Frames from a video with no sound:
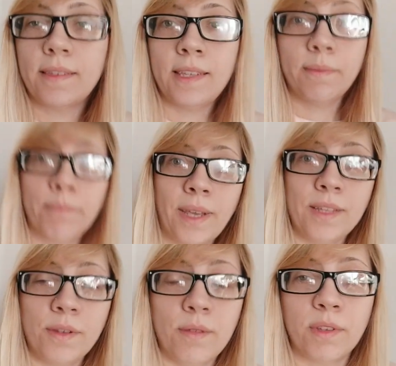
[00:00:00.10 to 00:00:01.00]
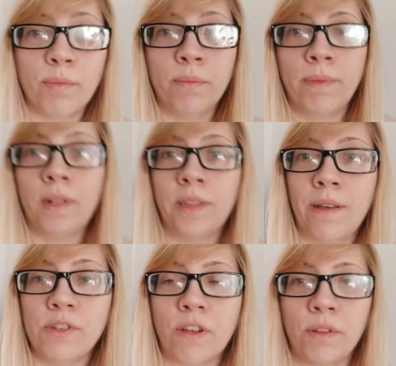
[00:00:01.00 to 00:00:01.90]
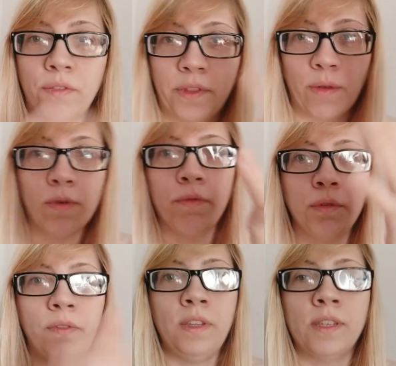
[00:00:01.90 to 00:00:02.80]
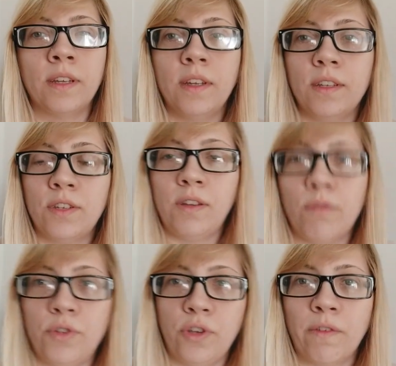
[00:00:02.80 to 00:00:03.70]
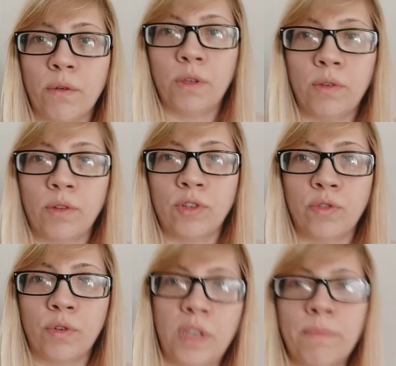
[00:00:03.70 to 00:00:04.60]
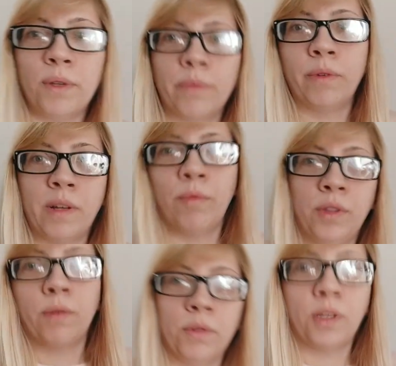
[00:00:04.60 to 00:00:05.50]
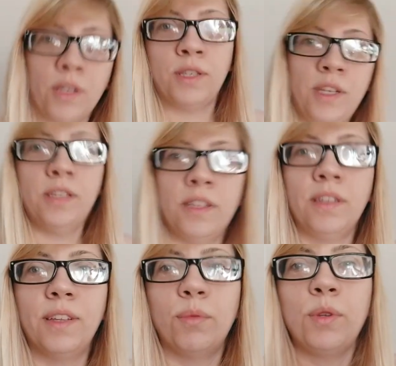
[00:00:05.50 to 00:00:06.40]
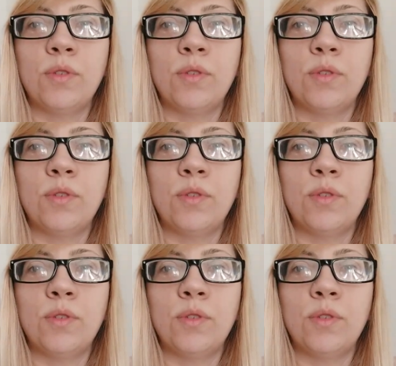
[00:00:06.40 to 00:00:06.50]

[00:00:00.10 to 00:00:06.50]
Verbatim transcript: Всем привет! Сегодня у нас будет болтачка вот в таком вот виде. Телефончик я в руке, держу в руке, поэтому она будет так вот трястись, ну